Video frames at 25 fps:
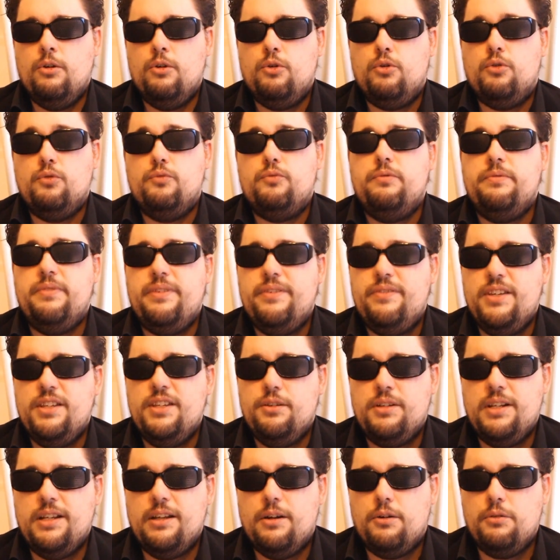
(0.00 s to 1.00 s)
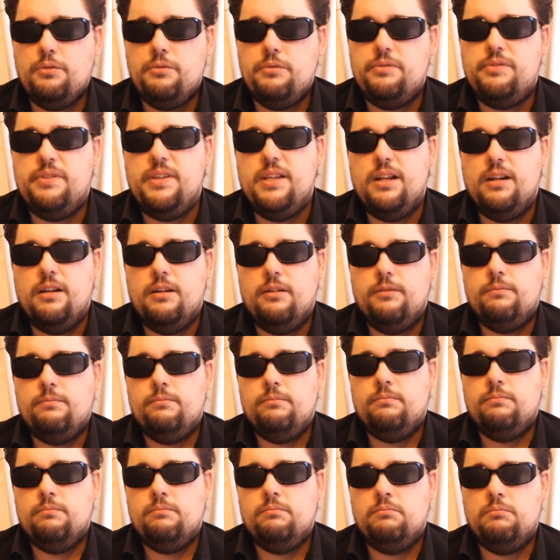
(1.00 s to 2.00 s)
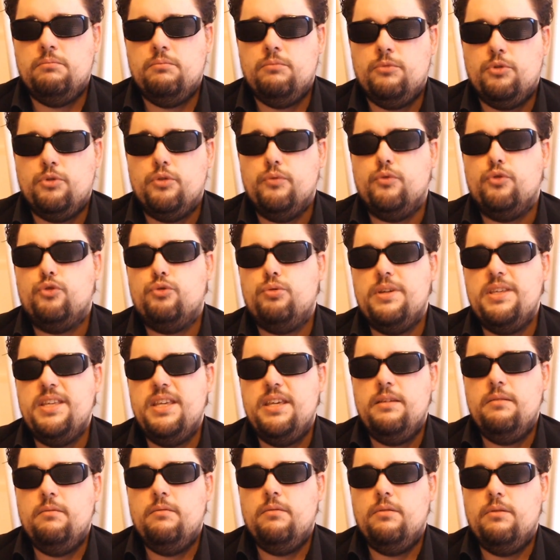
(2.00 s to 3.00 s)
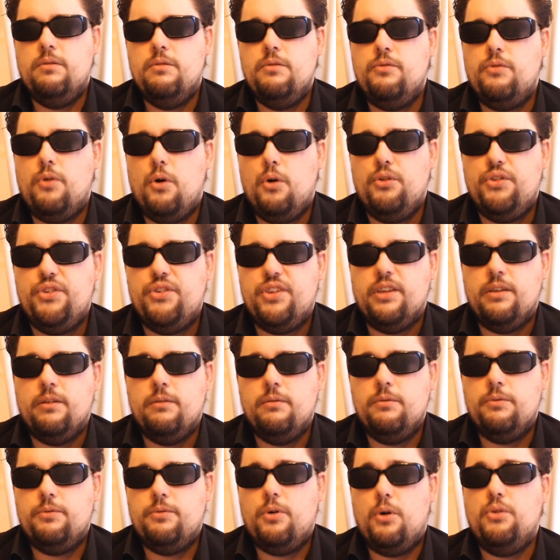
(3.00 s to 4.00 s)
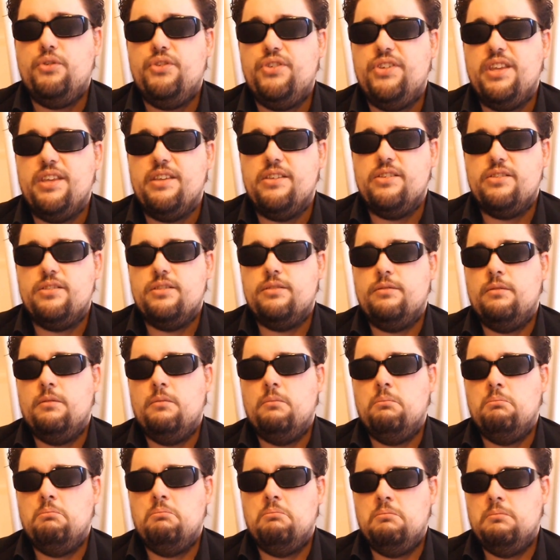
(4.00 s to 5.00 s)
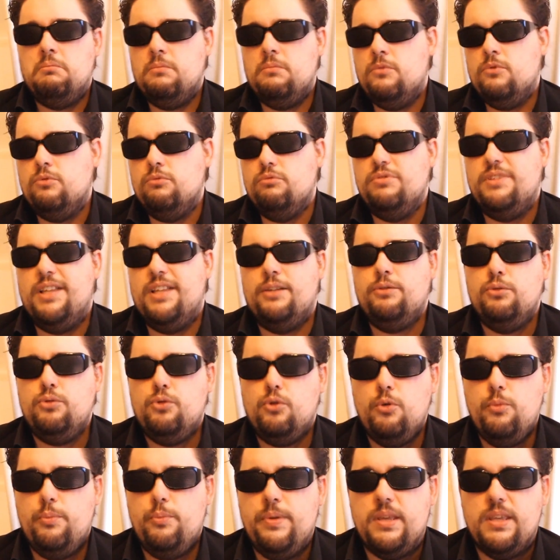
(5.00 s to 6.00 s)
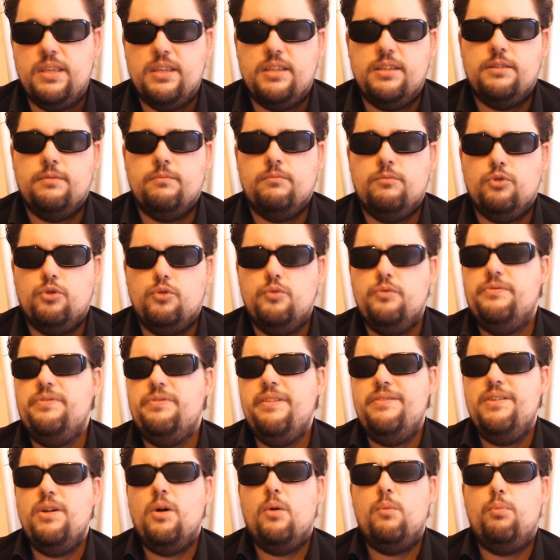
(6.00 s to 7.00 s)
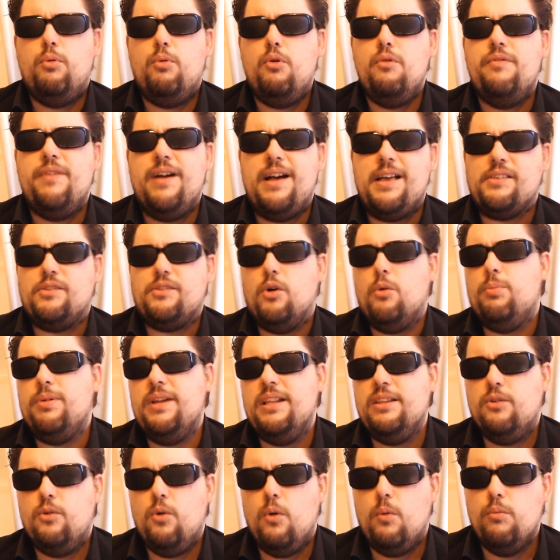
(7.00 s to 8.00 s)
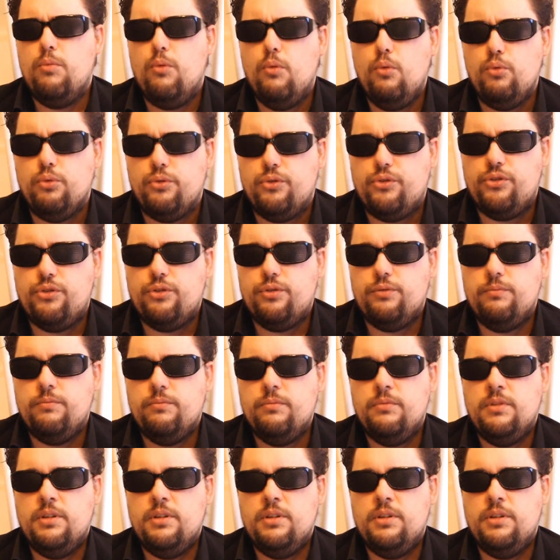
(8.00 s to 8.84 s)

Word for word: Que vous viviez dans les grandes villes, que vous soyez français, française, ou d'un autre pays, que vous viviez en province, en pleine cambrousse,